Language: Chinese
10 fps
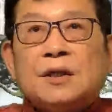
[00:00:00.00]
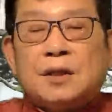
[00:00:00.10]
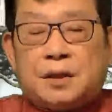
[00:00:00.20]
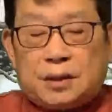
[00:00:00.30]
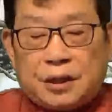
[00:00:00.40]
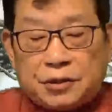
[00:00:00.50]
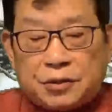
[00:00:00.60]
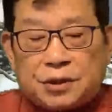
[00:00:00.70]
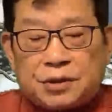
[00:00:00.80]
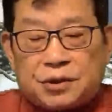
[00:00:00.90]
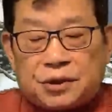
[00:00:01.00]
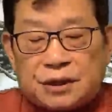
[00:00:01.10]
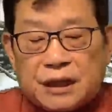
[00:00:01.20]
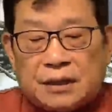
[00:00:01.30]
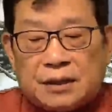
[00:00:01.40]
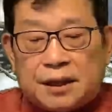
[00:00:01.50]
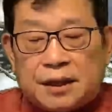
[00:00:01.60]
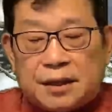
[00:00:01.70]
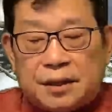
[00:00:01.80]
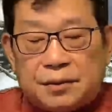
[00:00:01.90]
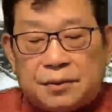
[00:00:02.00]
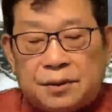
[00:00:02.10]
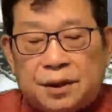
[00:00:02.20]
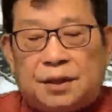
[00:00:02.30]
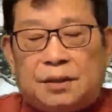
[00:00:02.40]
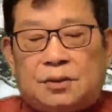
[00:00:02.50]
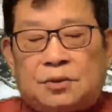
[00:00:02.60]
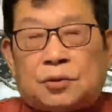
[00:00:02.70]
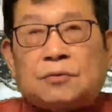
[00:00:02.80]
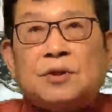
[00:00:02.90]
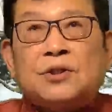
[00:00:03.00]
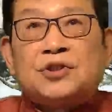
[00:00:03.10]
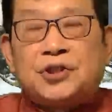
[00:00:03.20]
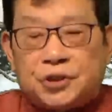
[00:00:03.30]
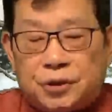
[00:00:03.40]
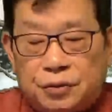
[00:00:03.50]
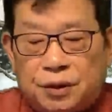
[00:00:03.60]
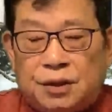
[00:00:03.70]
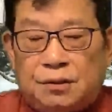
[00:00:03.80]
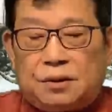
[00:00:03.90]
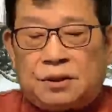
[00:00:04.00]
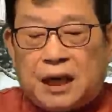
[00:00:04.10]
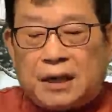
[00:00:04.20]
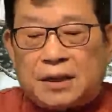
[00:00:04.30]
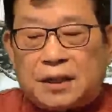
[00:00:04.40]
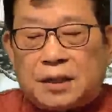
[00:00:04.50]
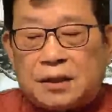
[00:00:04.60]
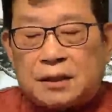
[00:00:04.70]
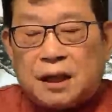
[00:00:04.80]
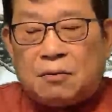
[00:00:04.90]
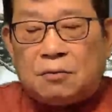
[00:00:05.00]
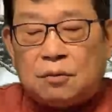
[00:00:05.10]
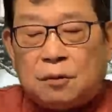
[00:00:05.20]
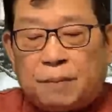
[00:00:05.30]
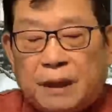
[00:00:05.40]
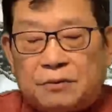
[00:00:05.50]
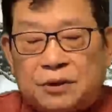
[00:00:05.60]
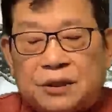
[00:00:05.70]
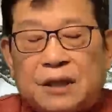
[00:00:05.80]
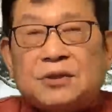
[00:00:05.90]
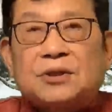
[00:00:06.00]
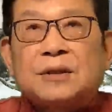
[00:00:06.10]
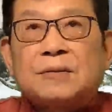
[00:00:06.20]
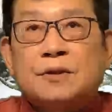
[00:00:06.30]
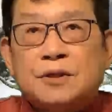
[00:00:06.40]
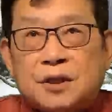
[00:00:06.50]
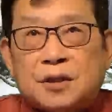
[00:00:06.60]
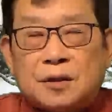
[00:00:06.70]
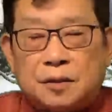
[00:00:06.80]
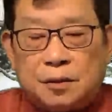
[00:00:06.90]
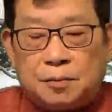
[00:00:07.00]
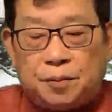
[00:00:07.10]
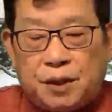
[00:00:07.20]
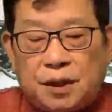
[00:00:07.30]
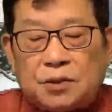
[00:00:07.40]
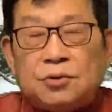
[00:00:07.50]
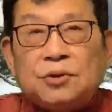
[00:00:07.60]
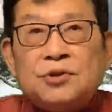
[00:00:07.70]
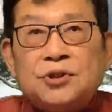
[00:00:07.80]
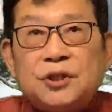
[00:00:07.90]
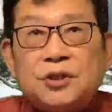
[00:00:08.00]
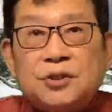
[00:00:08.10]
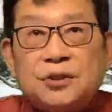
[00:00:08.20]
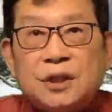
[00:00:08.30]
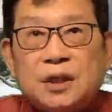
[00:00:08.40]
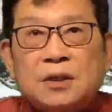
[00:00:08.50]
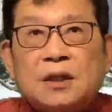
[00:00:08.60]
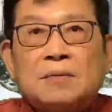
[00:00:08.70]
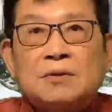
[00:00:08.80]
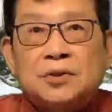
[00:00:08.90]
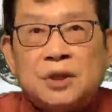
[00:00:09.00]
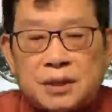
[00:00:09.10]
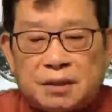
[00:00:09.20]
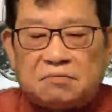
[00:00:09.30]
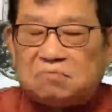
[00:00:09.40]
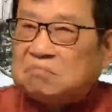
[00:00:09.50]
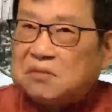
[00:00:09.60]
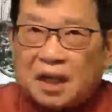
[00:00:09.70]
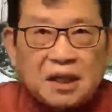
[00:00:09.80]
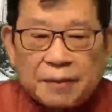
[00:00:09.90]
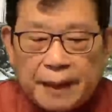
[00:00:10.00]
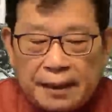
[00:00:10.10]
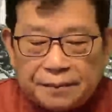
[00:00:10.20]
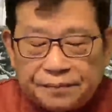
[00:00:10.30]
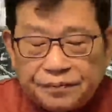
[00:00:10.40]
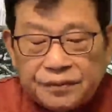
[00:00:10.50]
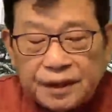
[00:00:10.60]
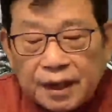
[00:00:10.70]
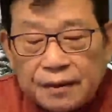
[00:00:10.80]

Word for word: 也就是十三点六亿除以七十六亿，产生了超过百分之三十的日平均新增的确诊，很可怕。第二，